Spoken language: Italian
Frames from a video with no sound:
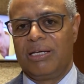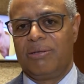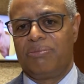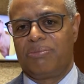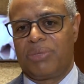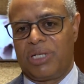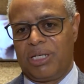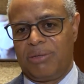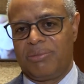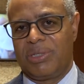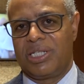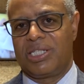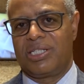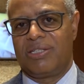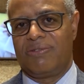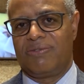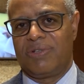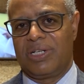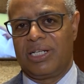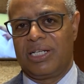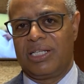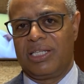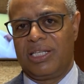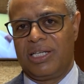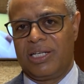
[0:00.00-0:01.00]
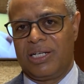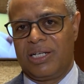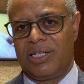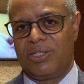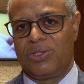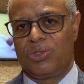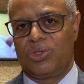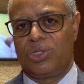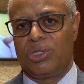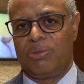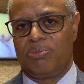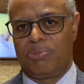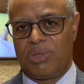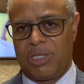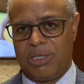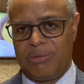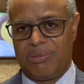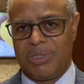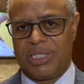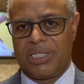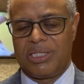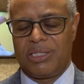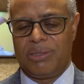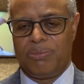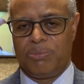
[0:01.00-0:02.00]
prima si fa la diagnosi,
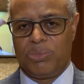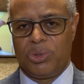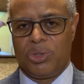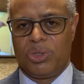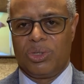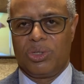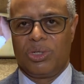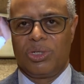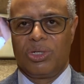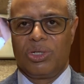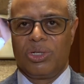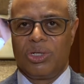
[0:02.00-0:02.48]
prima si può